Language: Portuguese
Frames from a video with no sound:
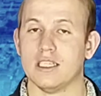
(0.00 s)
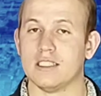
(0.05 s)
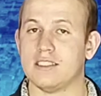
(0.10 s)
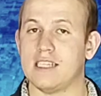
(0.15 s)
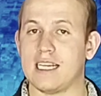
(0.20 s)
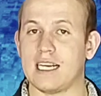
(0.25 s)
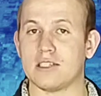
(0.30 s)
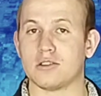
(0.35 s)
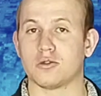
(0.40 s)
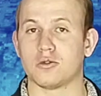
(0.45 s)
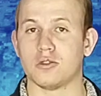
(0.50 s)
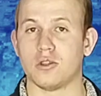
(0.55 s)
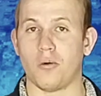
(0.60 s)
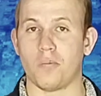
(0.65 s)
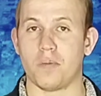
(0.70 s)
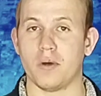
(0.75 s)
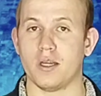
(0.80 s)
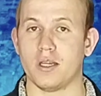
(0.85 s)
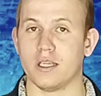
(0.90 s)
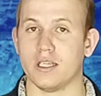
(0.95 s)
Dar a sua
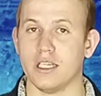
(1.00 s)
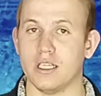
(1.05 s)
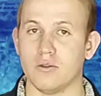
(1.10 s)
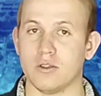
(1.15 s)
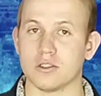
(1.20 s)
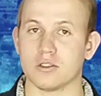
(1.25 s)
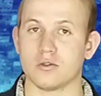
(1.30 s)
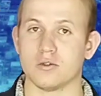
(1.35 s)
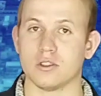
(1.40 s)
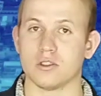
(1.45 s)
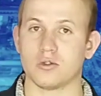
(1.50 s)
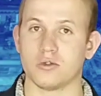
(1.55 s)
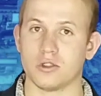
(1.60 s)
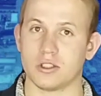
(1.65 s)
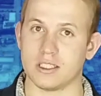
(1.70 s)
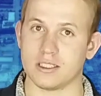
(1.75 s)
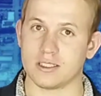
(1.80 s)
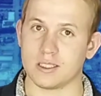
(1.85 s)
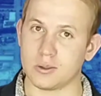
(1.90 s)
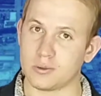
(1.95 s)
opinião, a sua
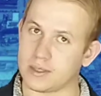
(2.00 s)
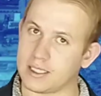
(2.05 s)
sugestão,